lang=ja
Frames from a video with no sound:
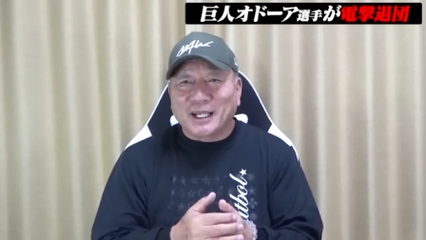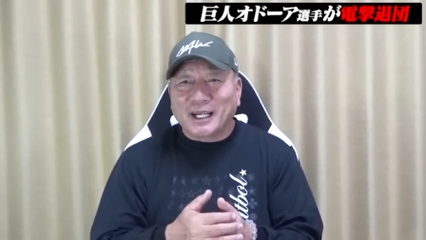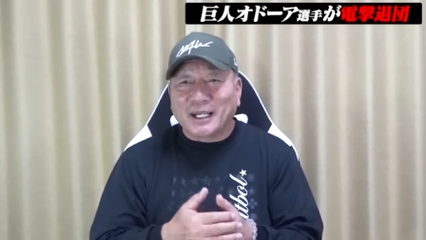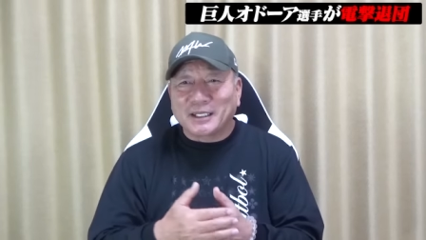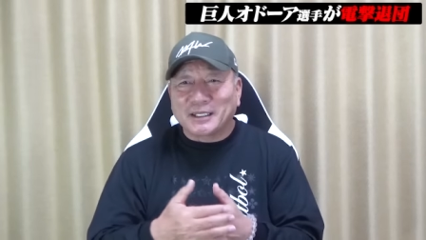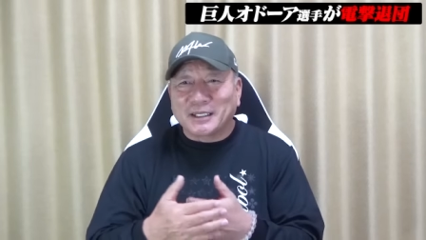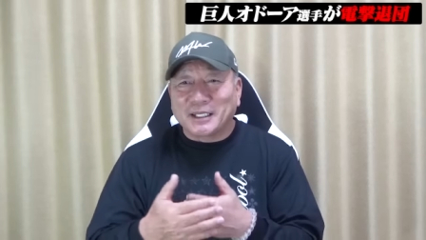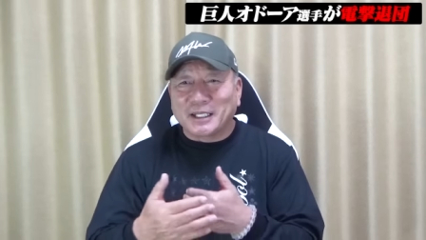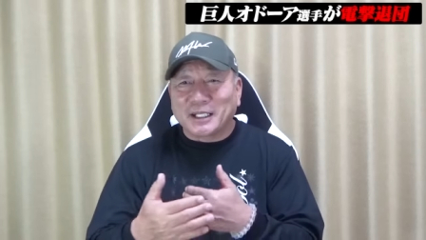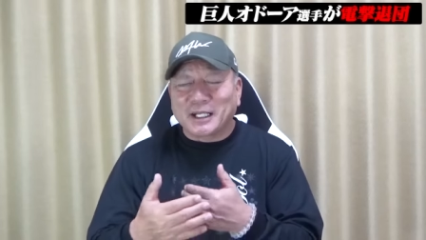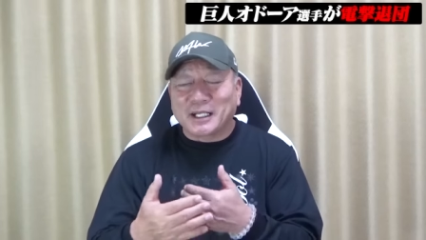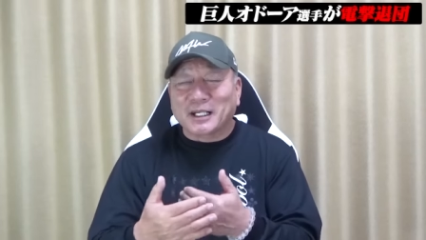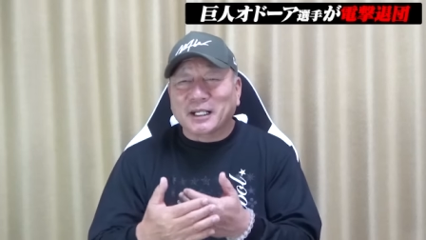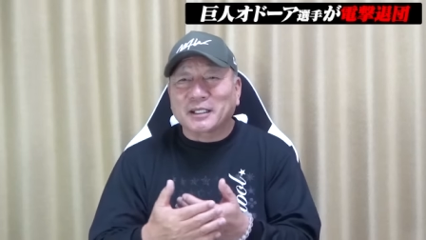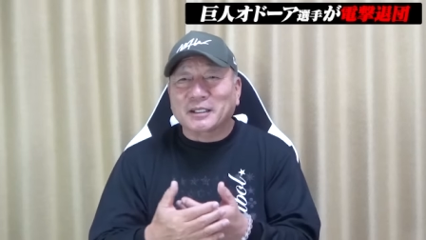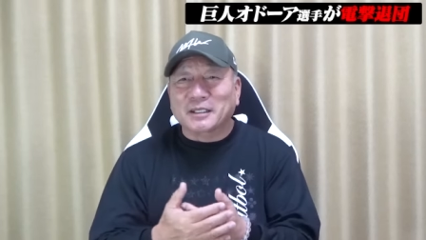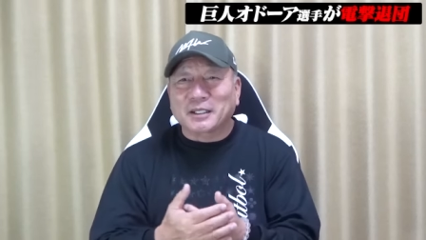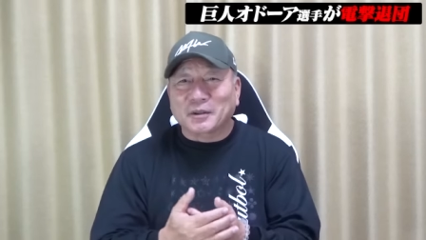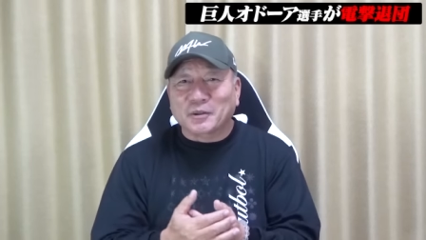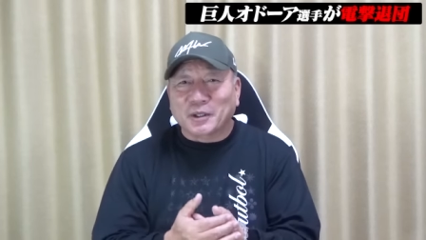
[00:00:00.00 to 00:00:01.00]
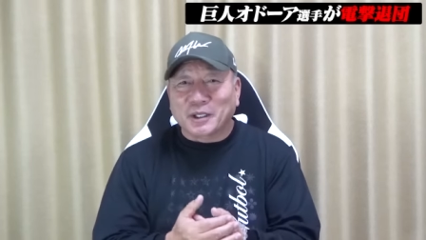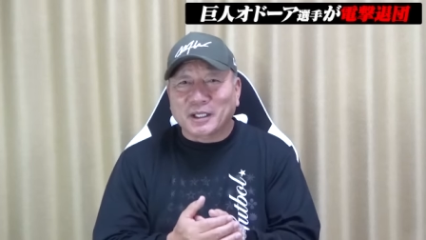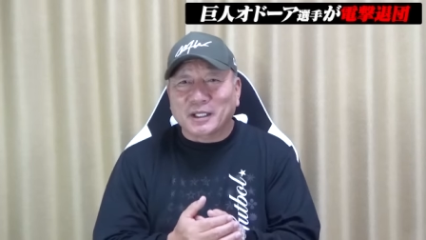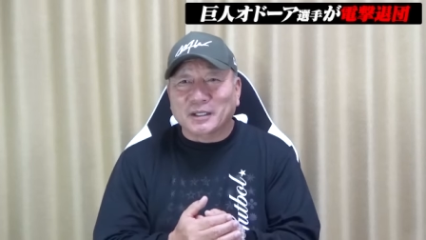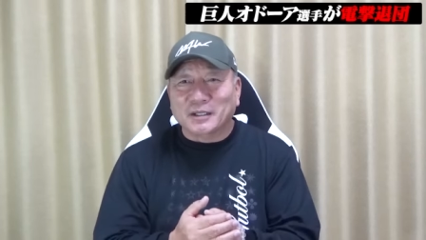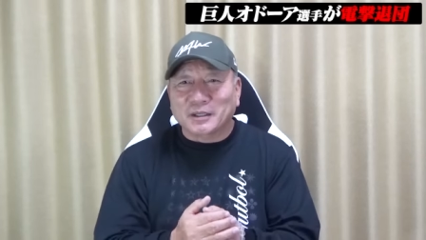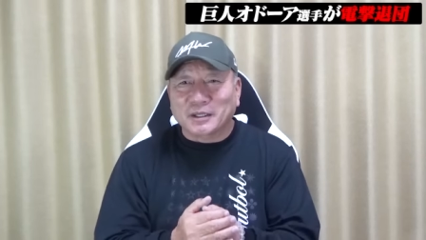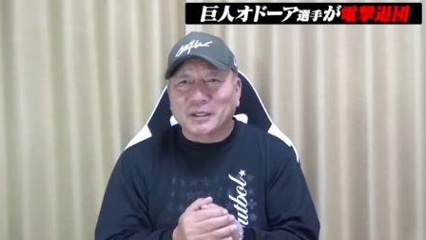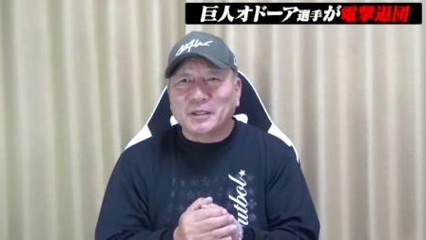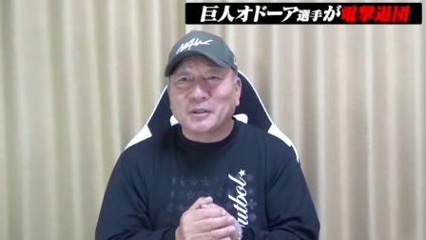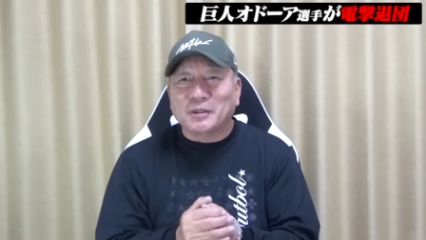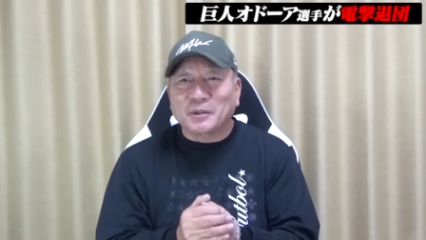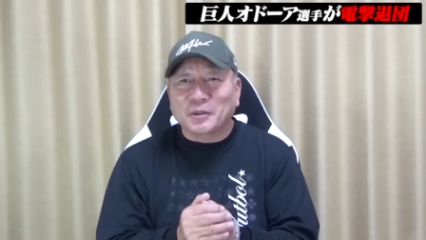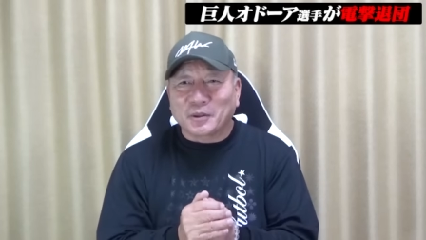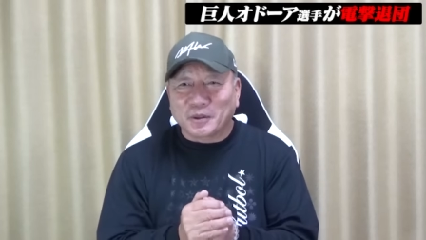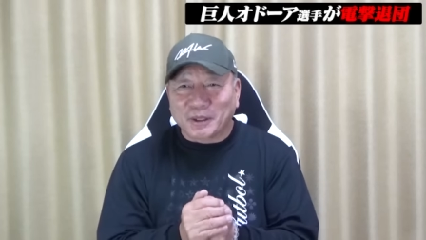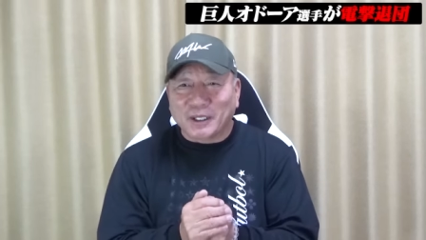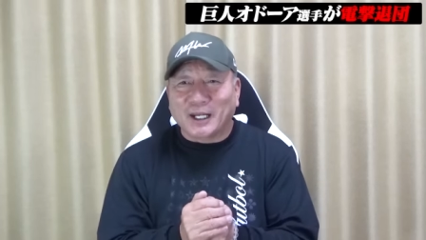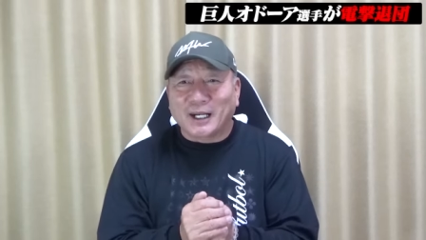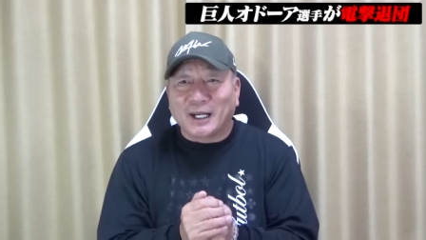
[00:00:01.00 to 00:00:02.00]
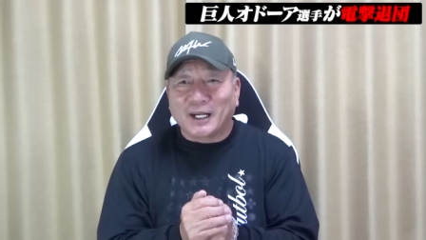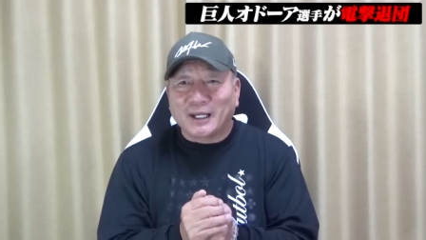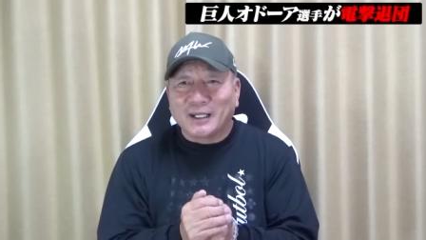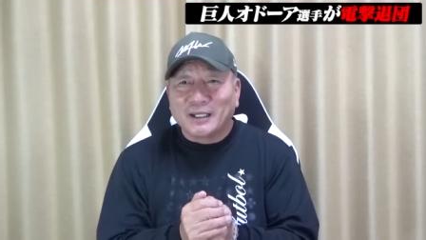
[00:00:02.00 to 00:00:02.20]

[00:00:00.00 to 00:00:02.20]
入っていけなかったのかなっていうような、